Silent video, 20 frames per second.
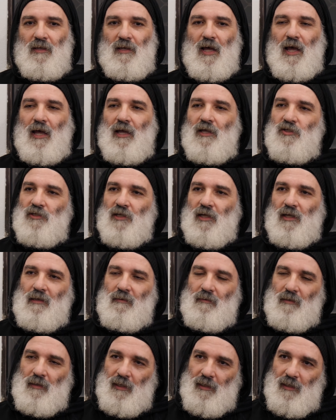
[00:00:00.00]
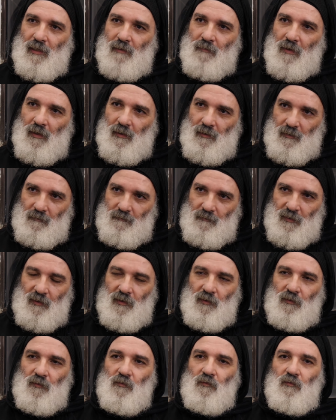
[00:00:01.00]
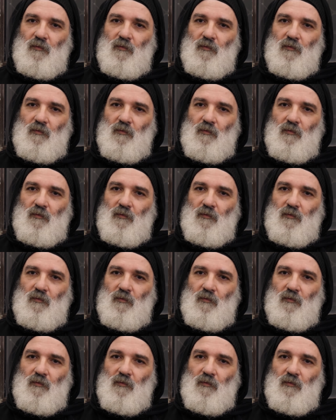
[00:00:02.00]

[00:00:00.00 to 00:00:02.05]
عايش حياه مع ربنا